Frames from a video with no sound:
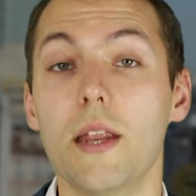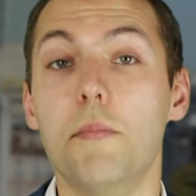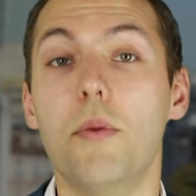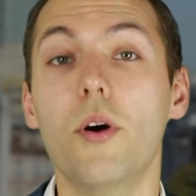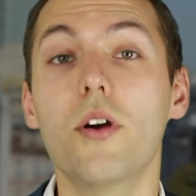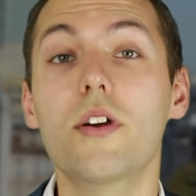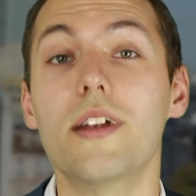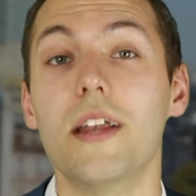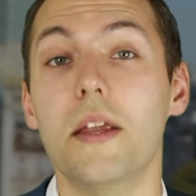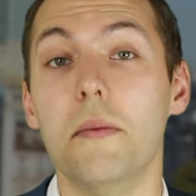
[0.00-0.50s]
à
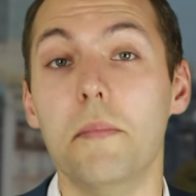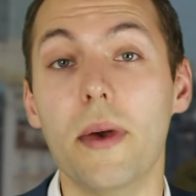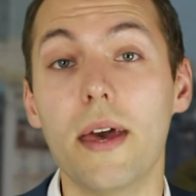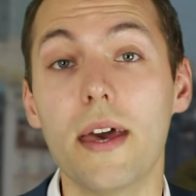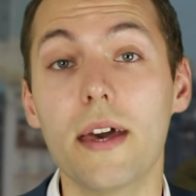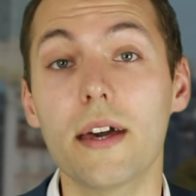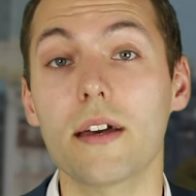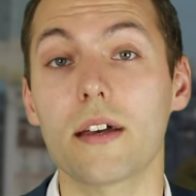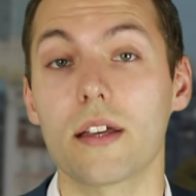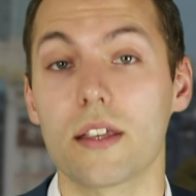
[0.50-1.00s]
l'époque, les
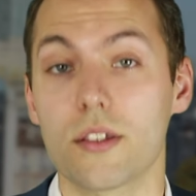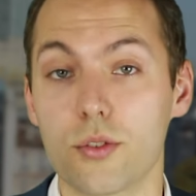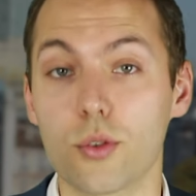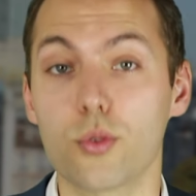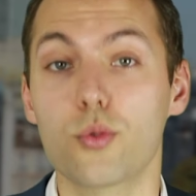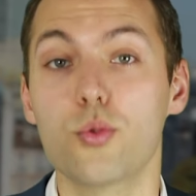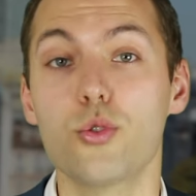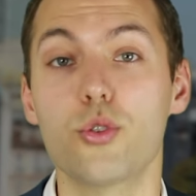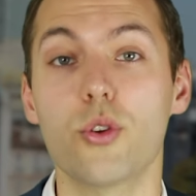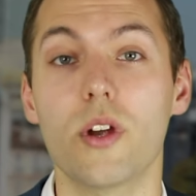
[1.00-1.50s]
maires, et
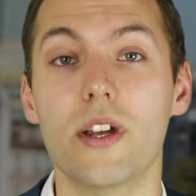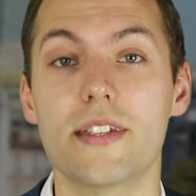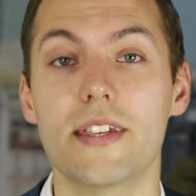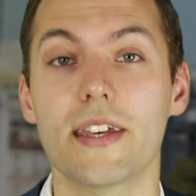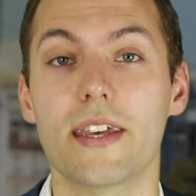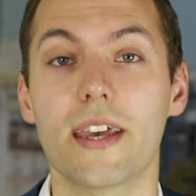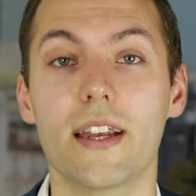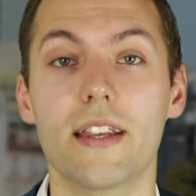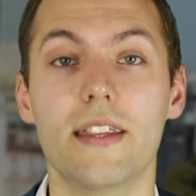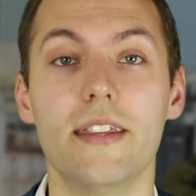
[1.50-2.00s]
surtout Joël
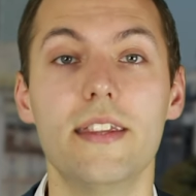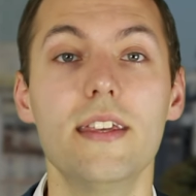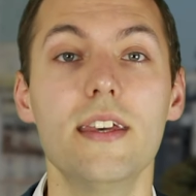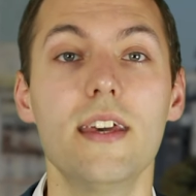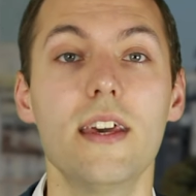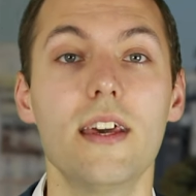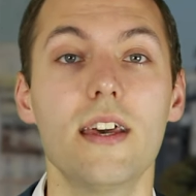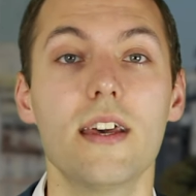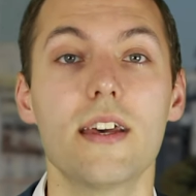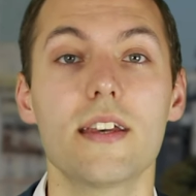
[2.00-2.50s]
Secaldi,
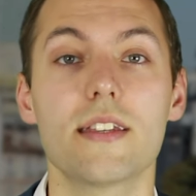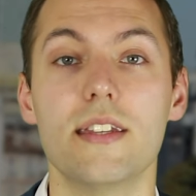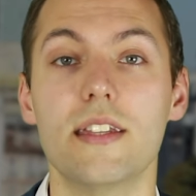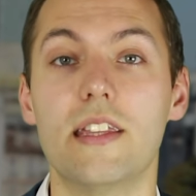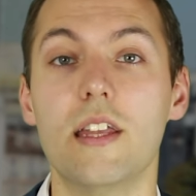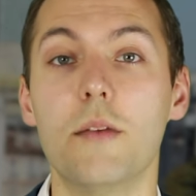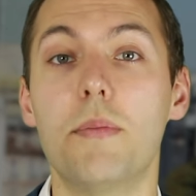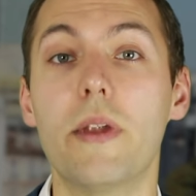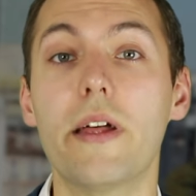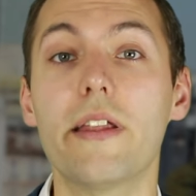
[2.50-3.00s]

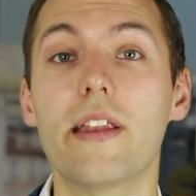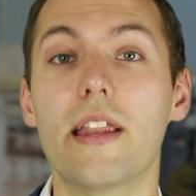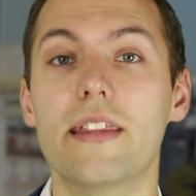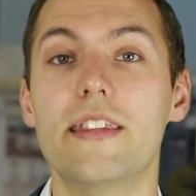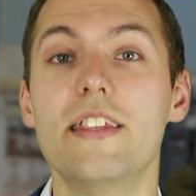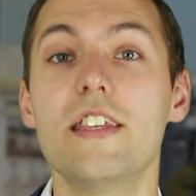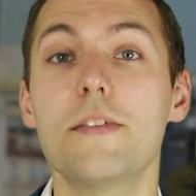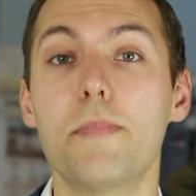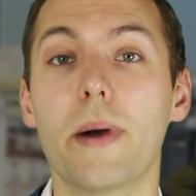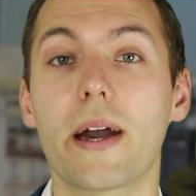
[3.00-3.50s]
s'étaient plaints de la
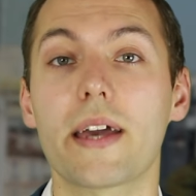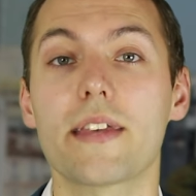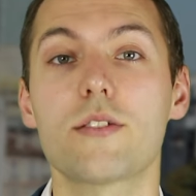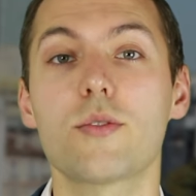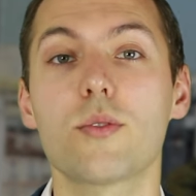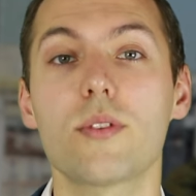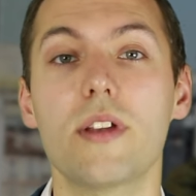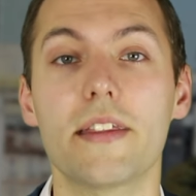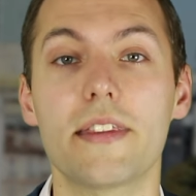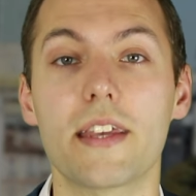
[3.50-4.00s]

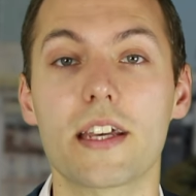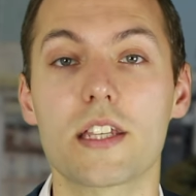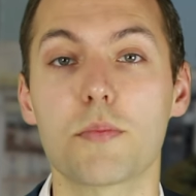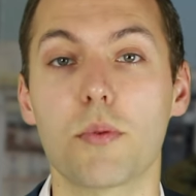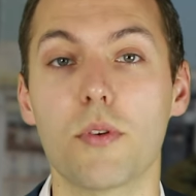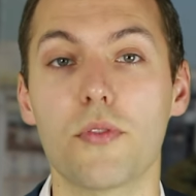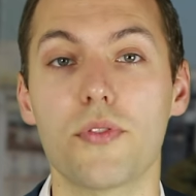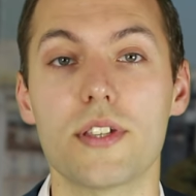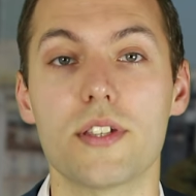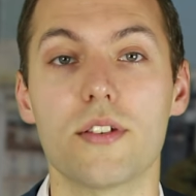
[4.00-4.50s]
disparition de la taxe
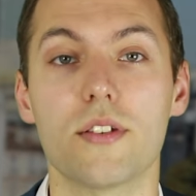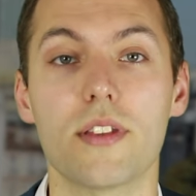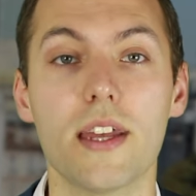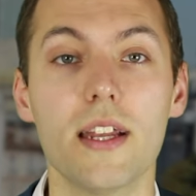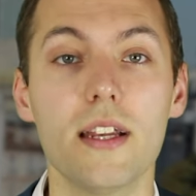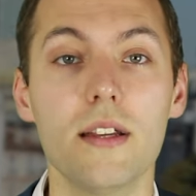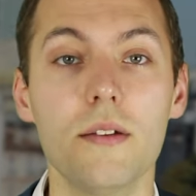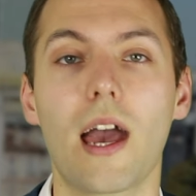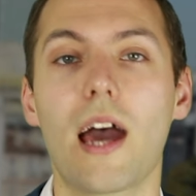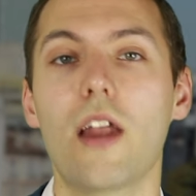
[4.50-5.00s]

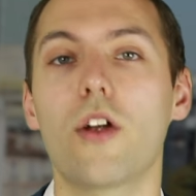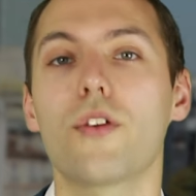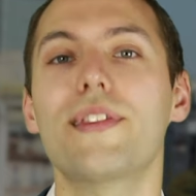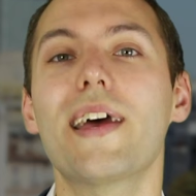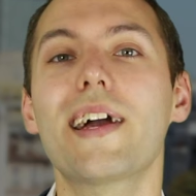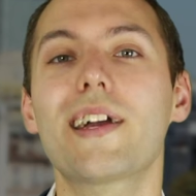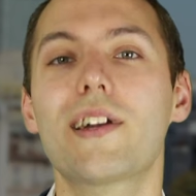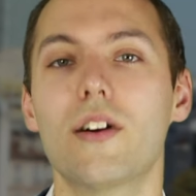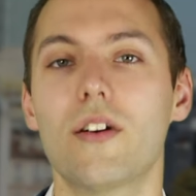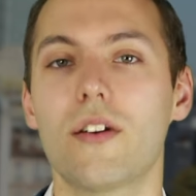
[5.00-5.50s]
professionnelle. Alors
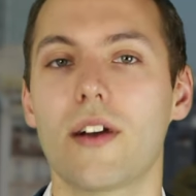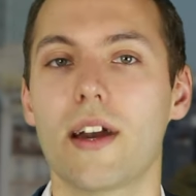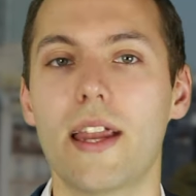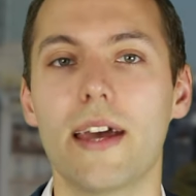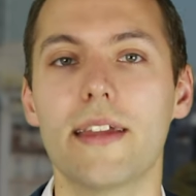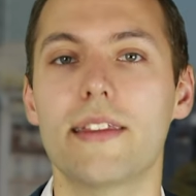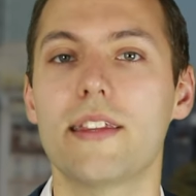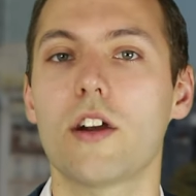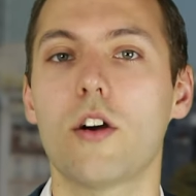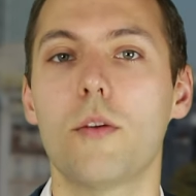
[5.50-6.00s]
d'accord, elle
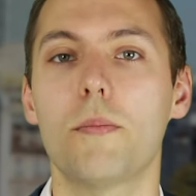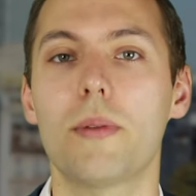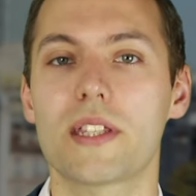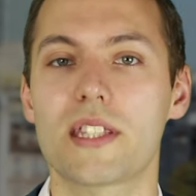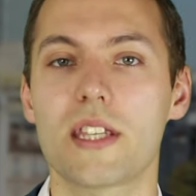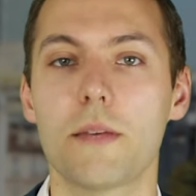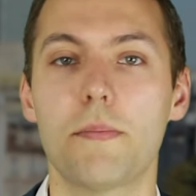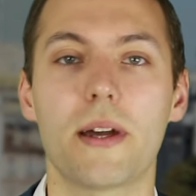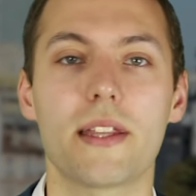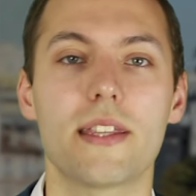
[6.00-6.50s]
a été
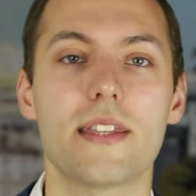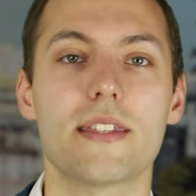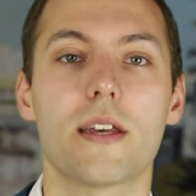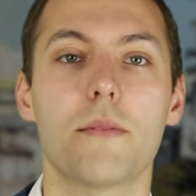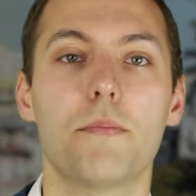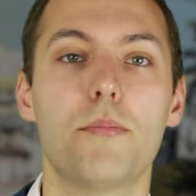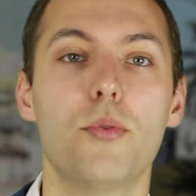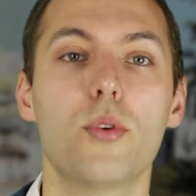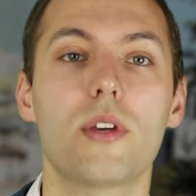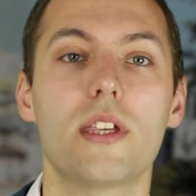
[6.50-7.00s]
remplacée par des
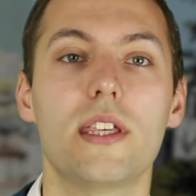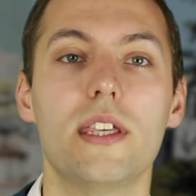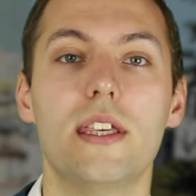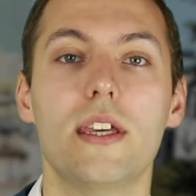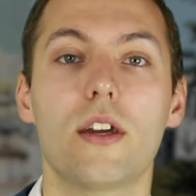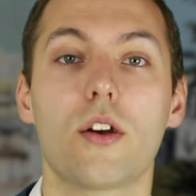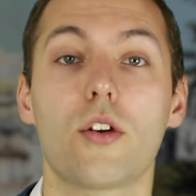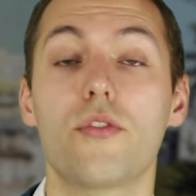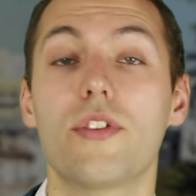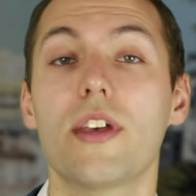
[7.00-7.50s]
impôts
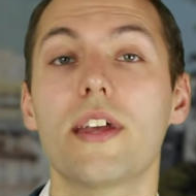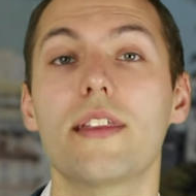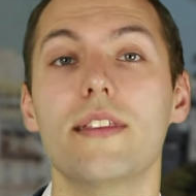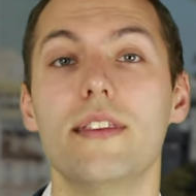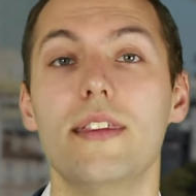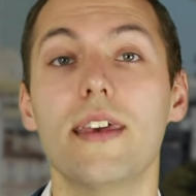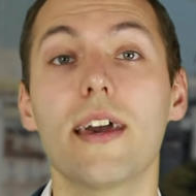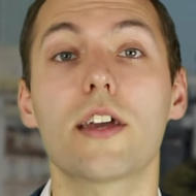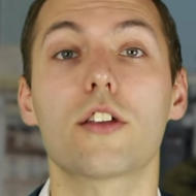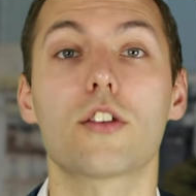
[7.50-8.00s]
qui
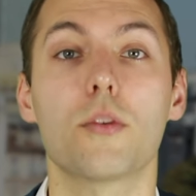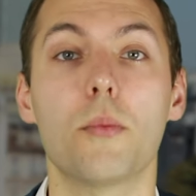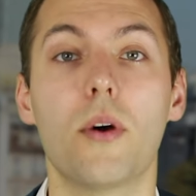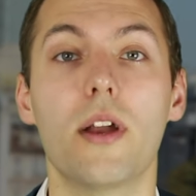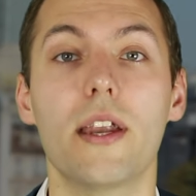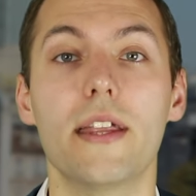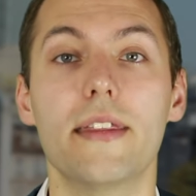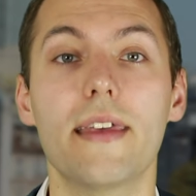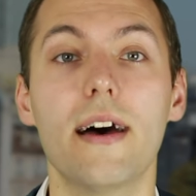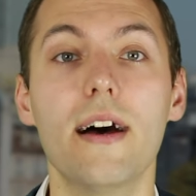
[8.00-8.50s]
reviennent directement
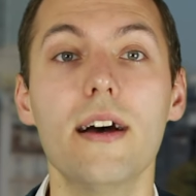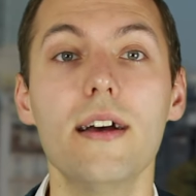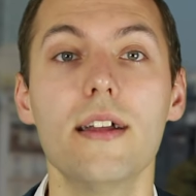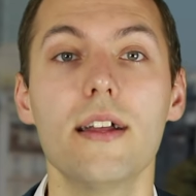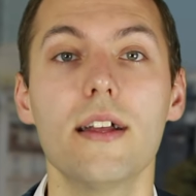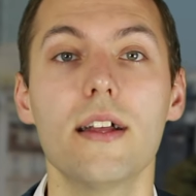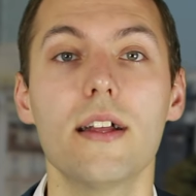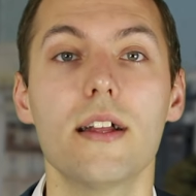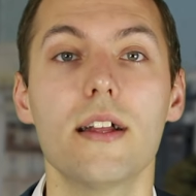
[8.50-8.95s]
à l'État,